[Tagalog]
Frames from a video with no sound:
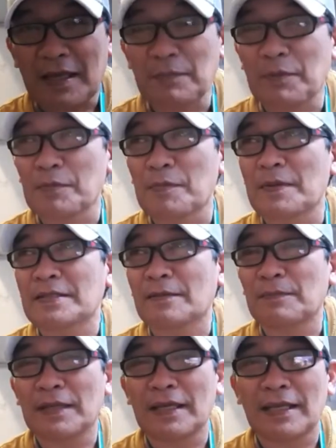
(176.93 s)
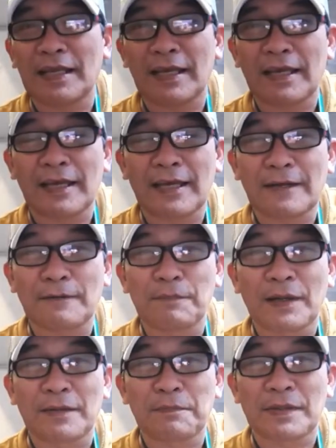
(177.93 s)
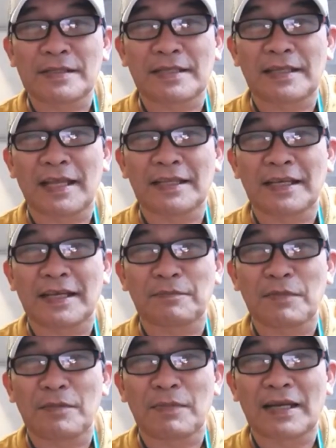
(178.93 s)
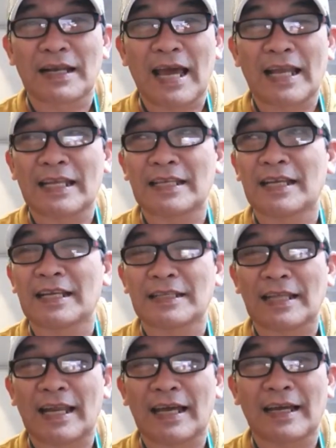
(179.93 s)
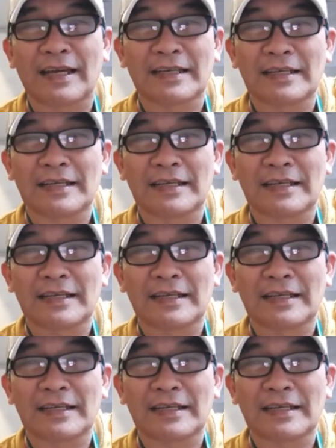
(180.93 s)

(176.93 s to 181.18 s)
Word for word: Ibig mo ba sabihin eh, kapag presidente ka at may mag dyan eh, talagang